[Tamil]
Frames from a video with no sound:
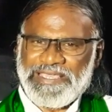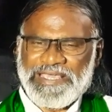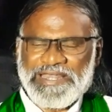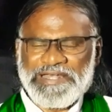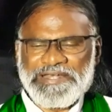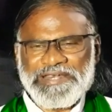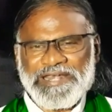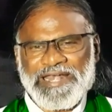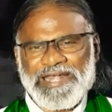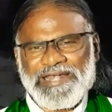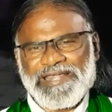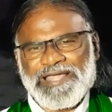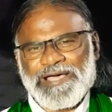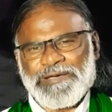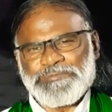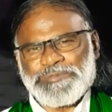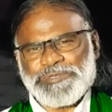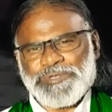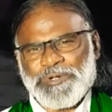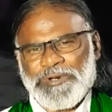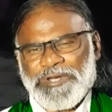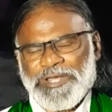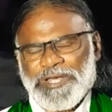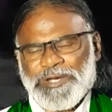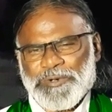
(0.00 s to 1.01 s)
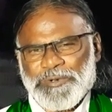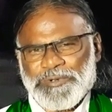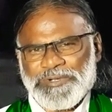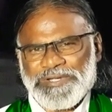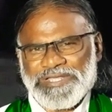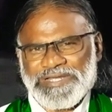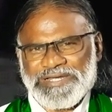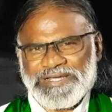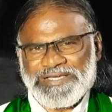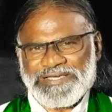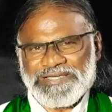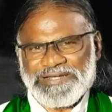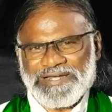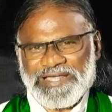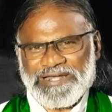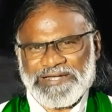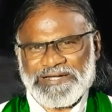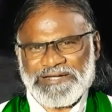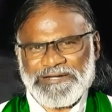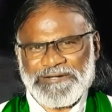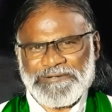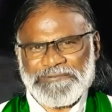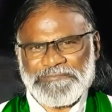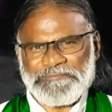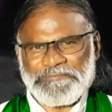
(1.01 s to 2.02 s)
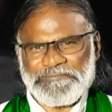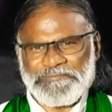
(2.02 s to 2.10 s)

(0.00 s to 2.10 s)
என்றெல்லாம் சொல்லி கொண்டிருக்கிறார்கள்